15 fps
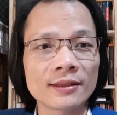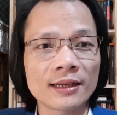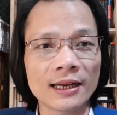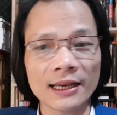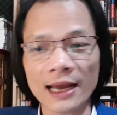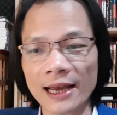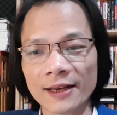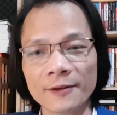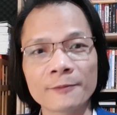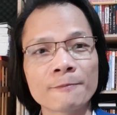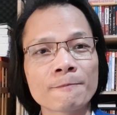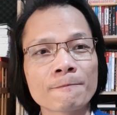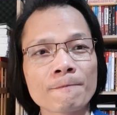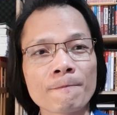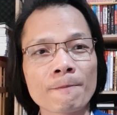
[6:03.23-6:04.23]
Đấy, hay không?
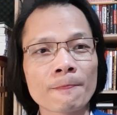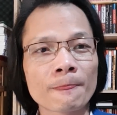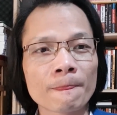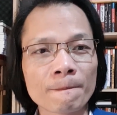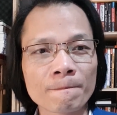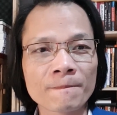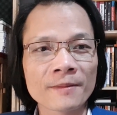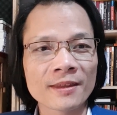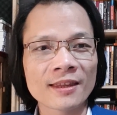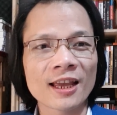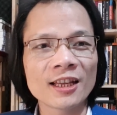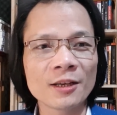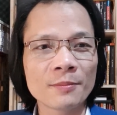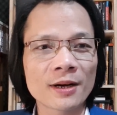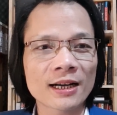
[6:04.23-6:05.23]
Thế
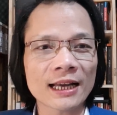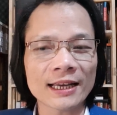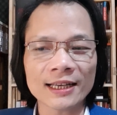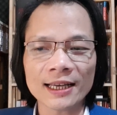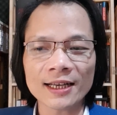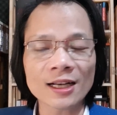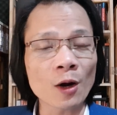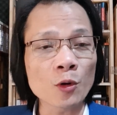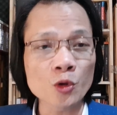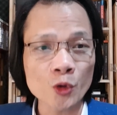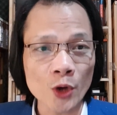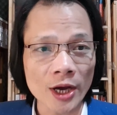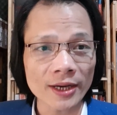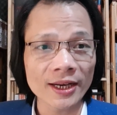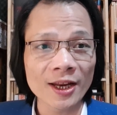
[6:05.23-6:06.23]
nhưng mà cái cái câu
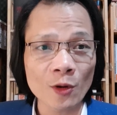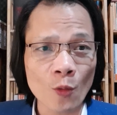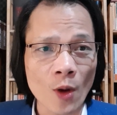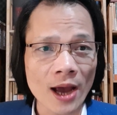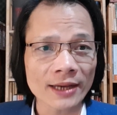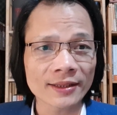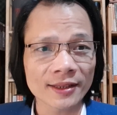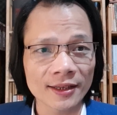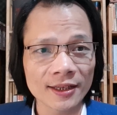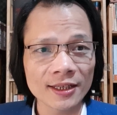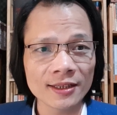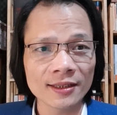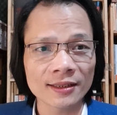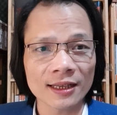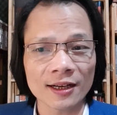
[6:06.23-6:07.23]
chuyện liên quan tới
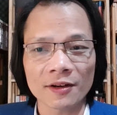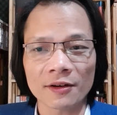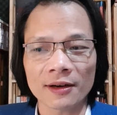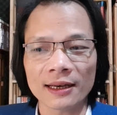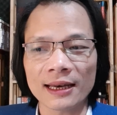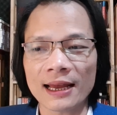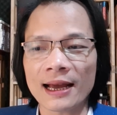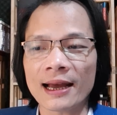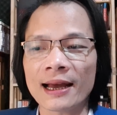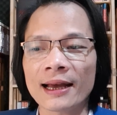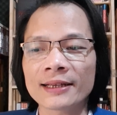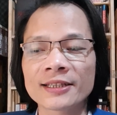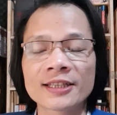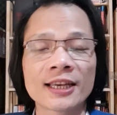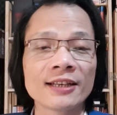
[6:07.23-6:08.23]
người ta gọi
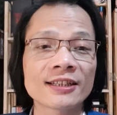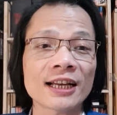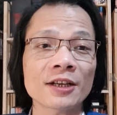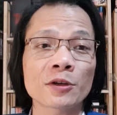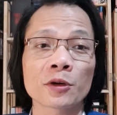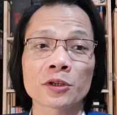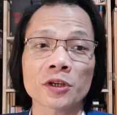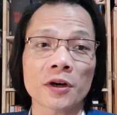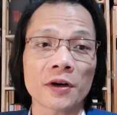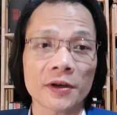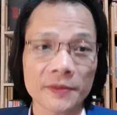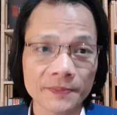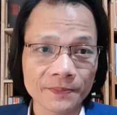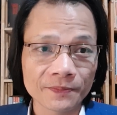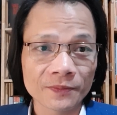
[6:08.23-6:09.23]
là chiến tranh nhồi sọ,
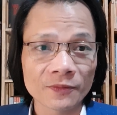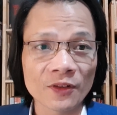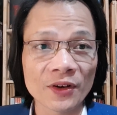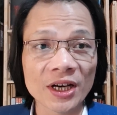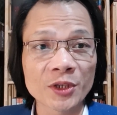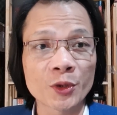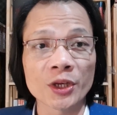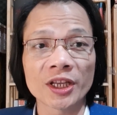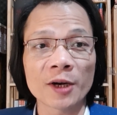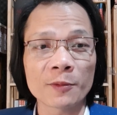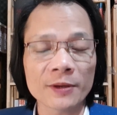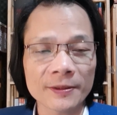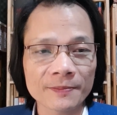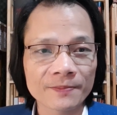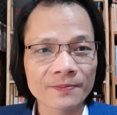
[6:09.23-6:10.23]
vấn đề truyền
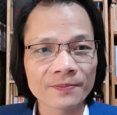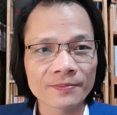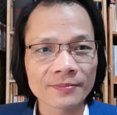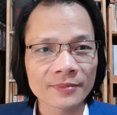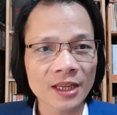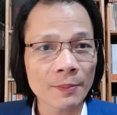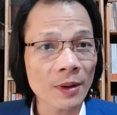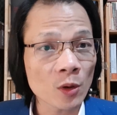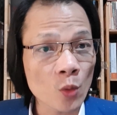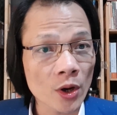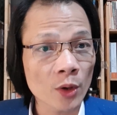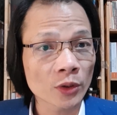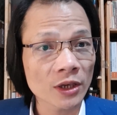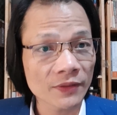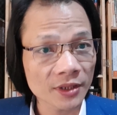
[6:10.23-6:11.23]
thông thì bắt nguồn
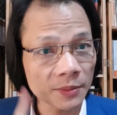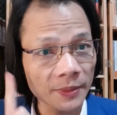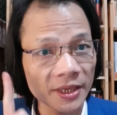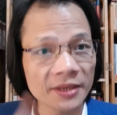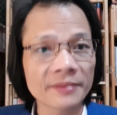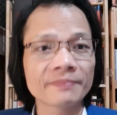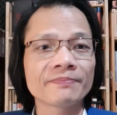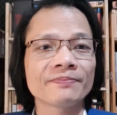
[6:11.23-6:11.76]
đầu tiên phải từ Mỹ.